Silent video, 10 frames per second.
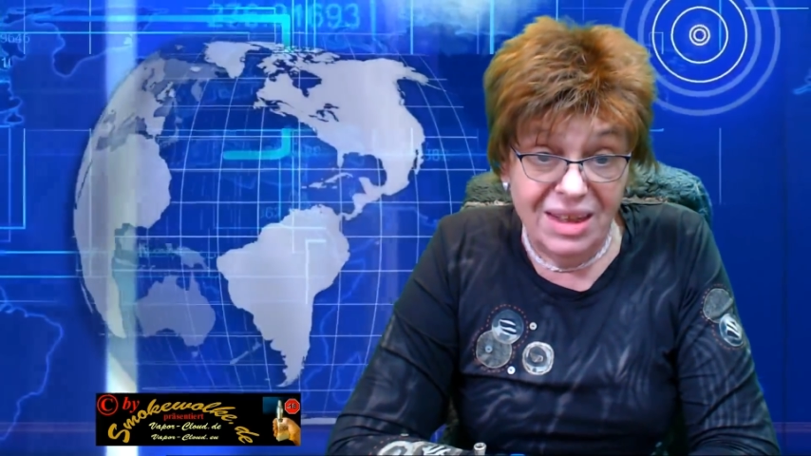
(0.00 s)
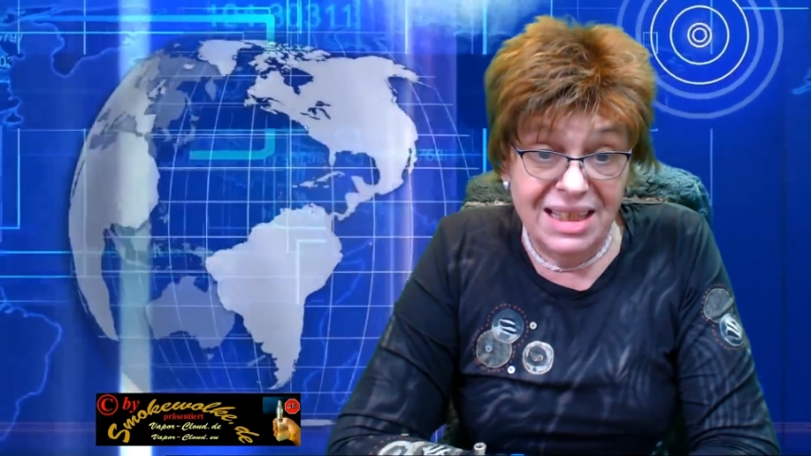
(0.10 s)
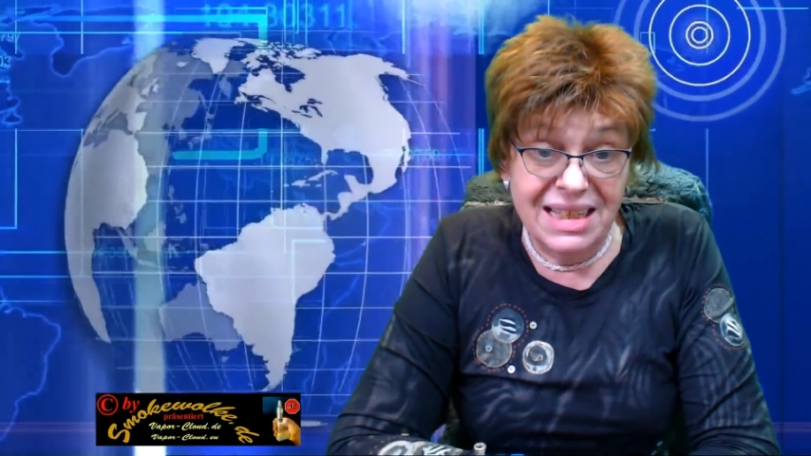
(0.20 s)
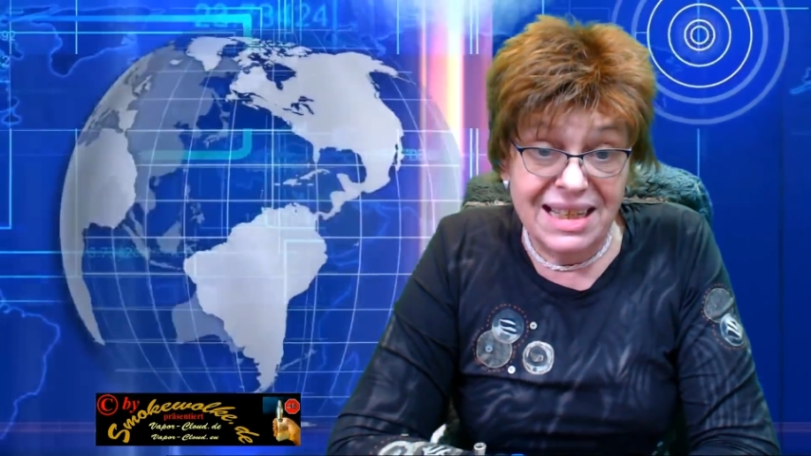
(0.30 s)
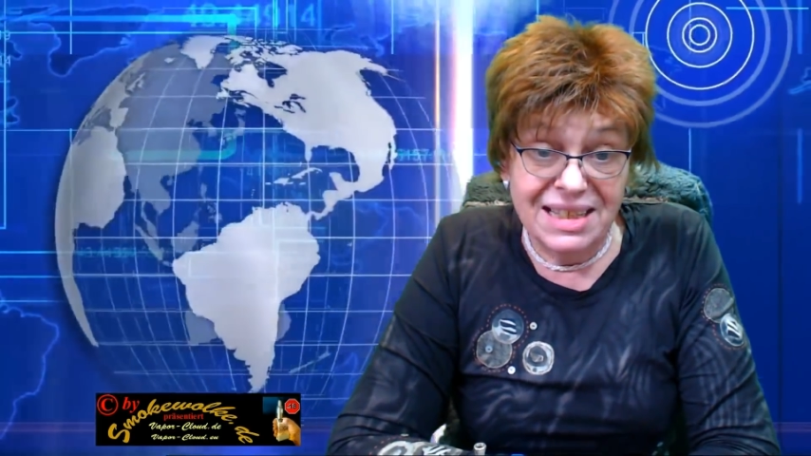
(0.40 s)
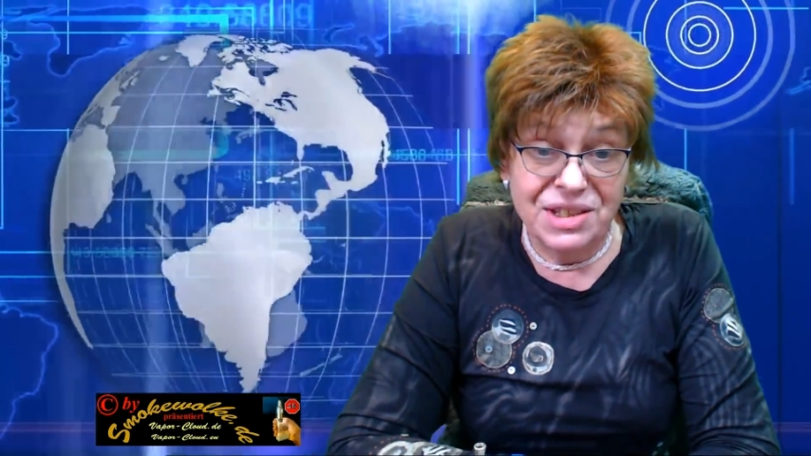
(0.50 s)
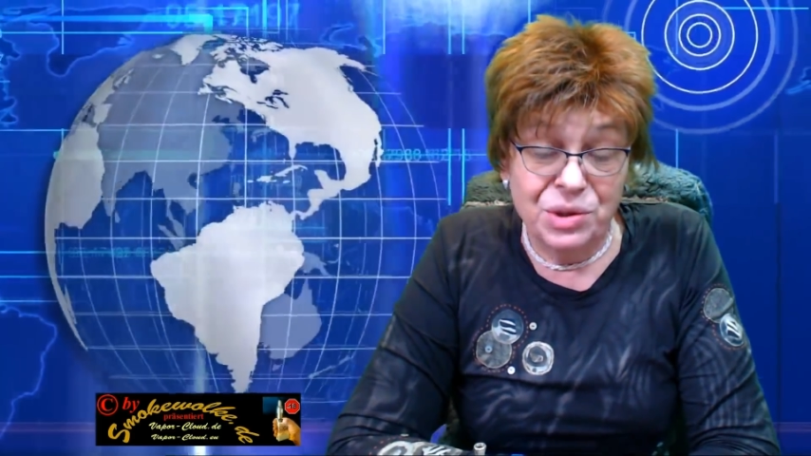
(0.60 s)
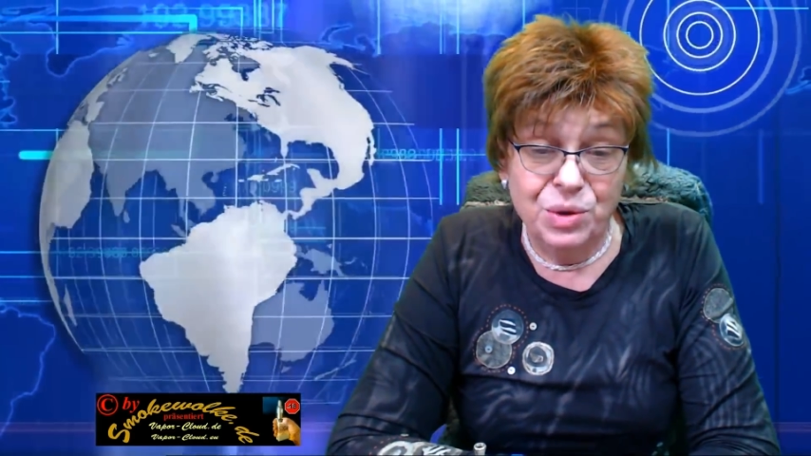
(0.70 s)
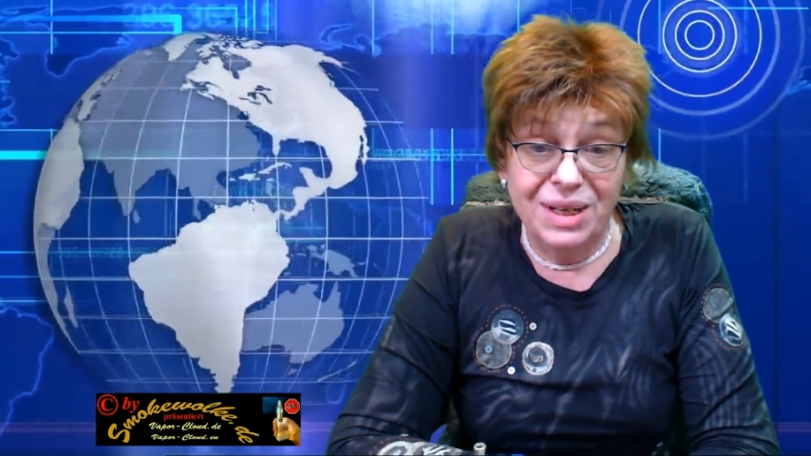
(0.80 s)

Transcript: ist das so,